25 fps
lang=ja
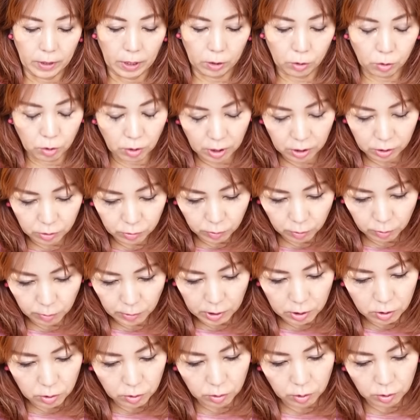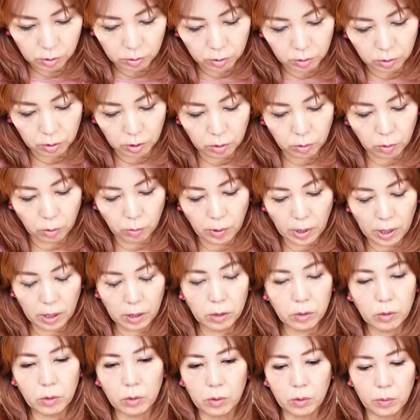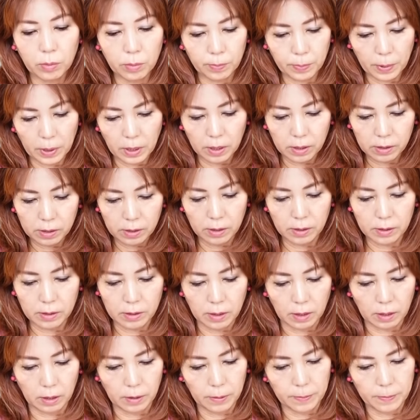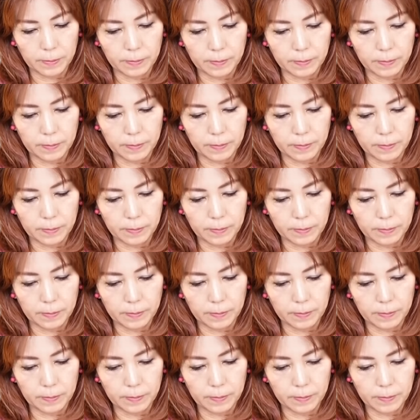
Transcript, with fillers: トランスフォーメーションということでこうワンドのページですね